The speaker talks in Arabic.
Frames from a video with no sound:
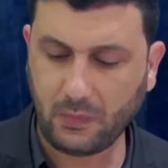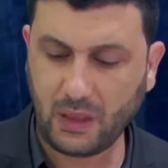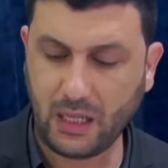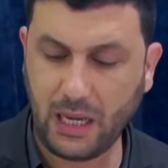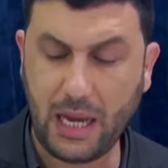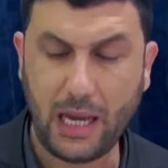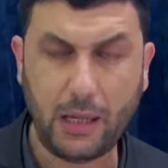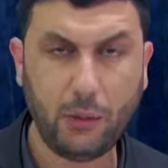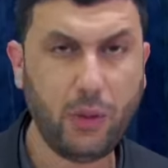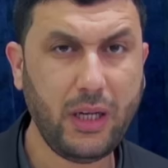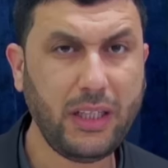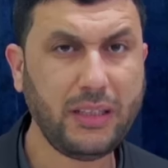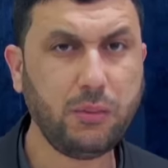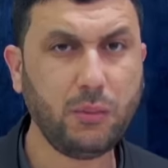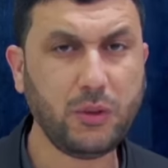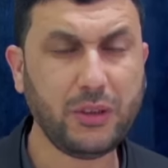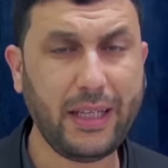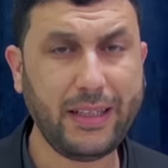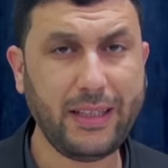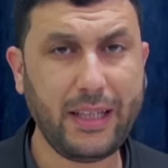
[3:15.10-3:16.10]
الولايات
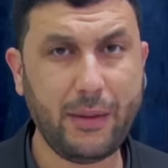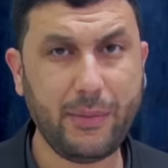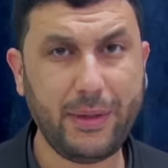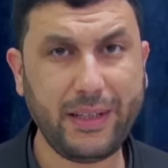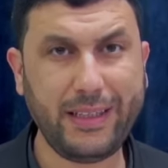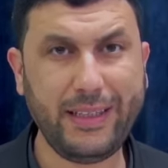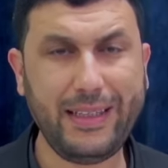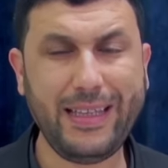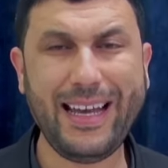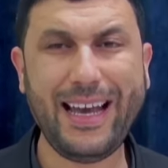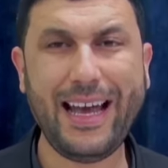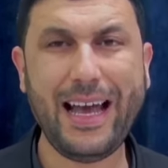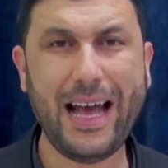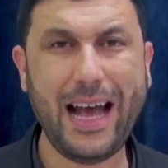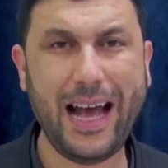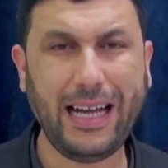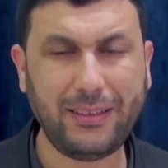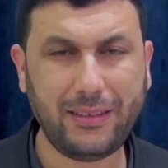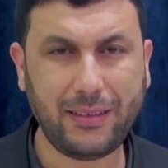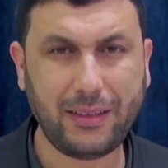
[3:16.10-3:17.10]
المتحدة الأمريكية
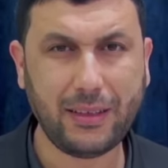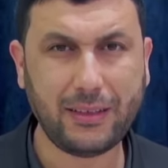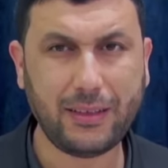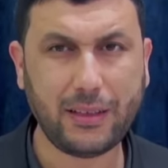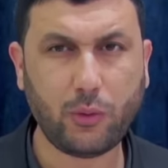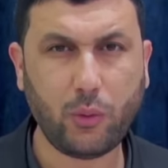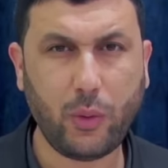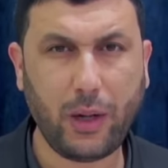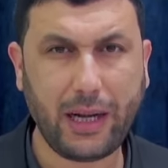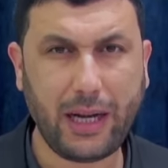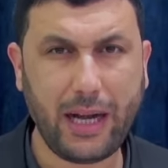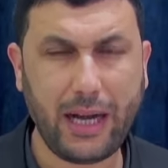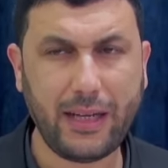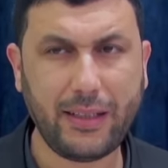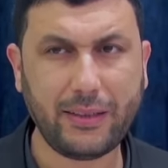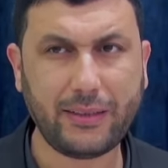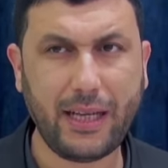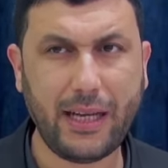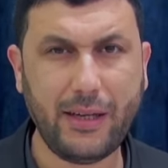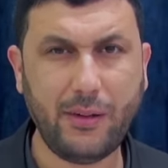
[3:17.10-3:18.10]
هددت
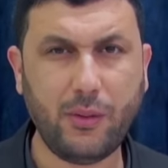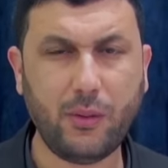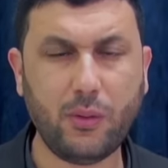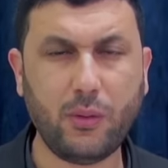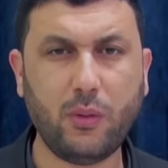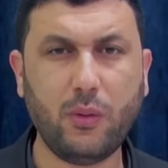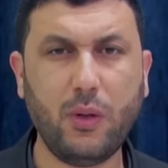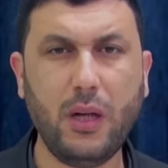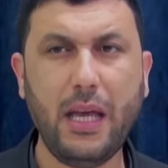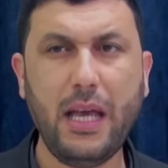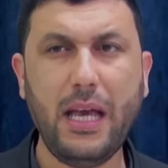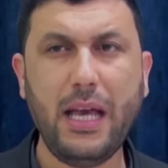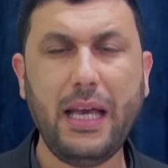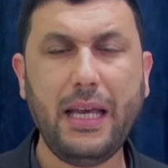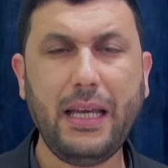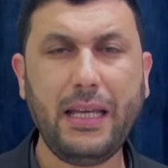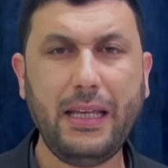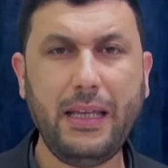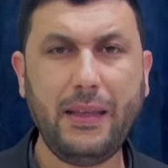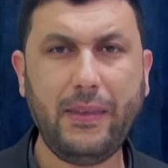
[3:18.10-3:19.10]
وقالت أنه
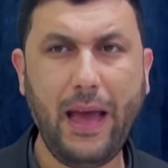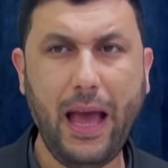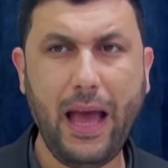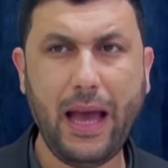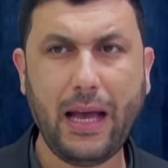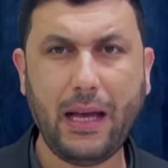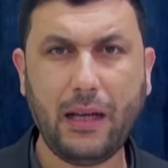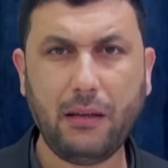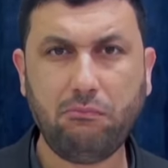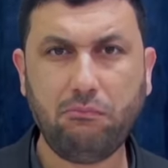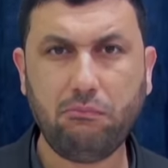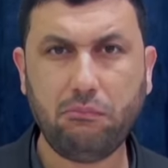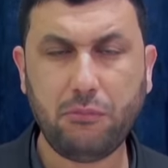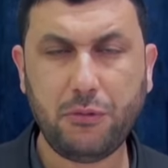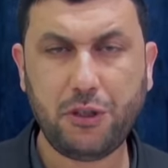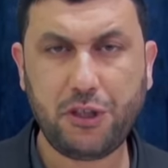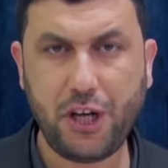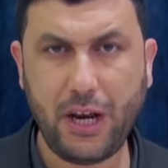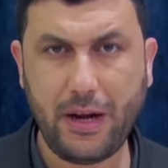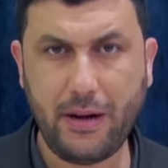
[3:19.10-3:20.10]
إذا
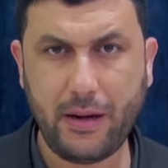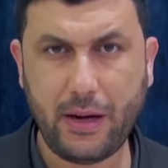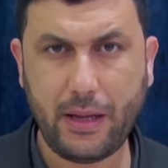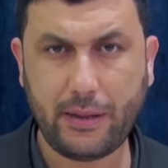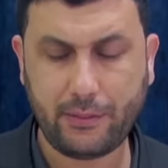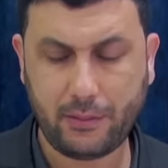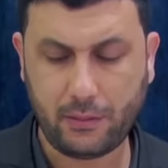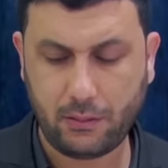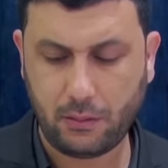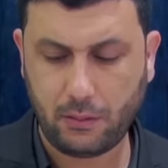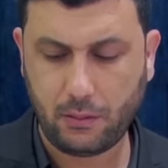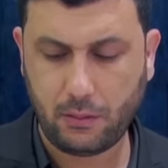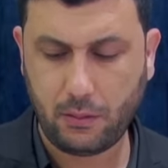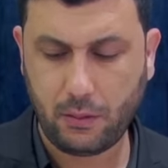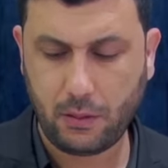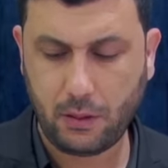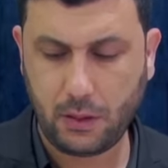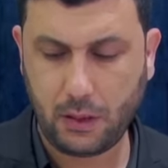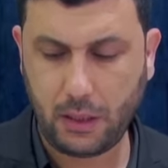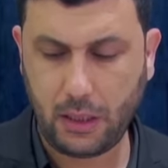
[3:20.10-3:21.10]
شنت
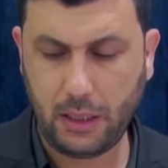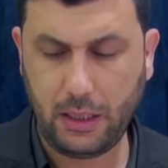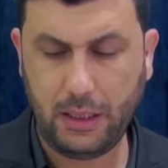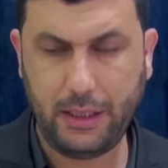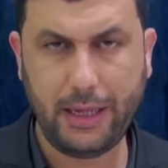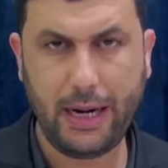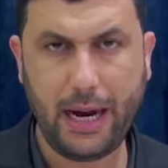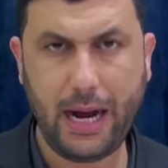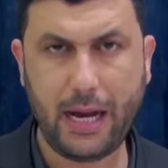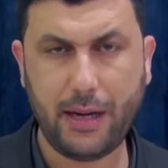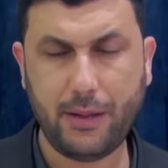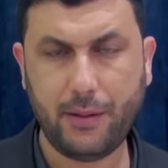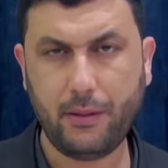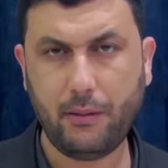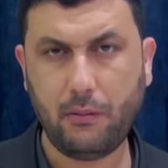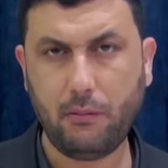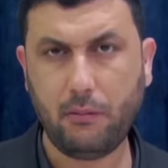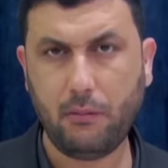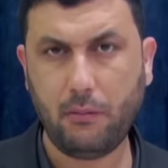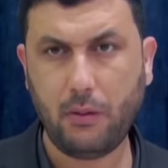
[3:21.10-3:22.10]
إيران
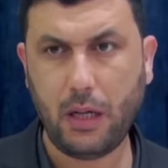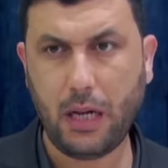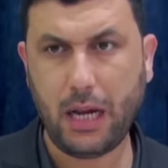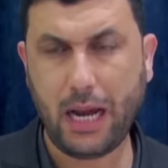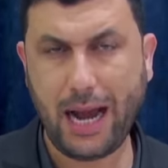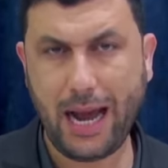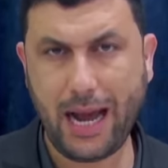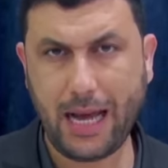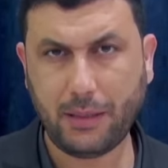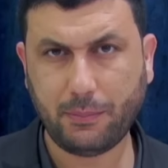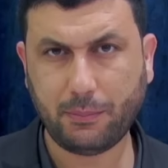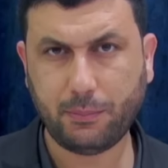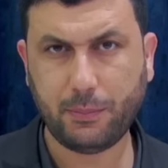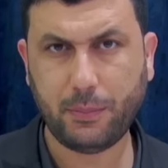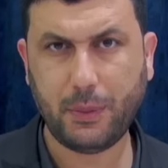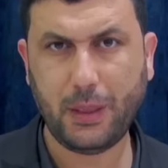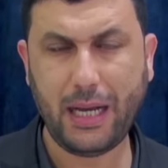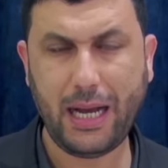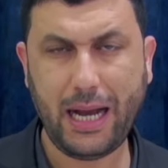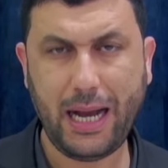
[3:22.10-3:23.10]
حرب
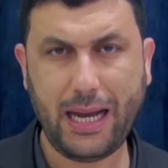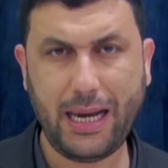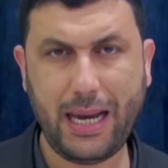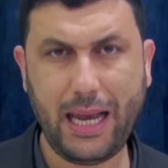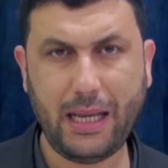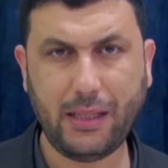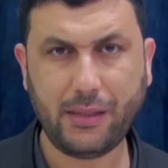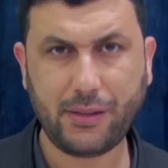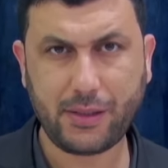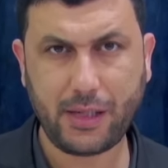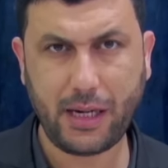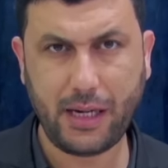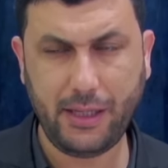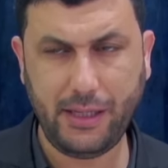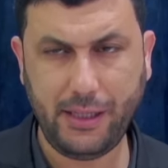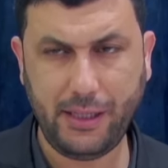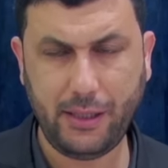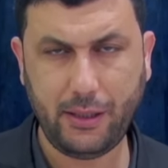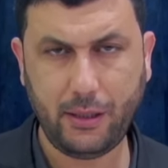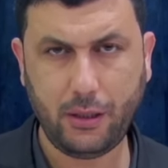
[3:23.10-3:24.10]
على
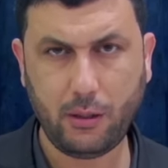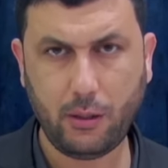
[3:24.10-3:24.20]
إسرائيل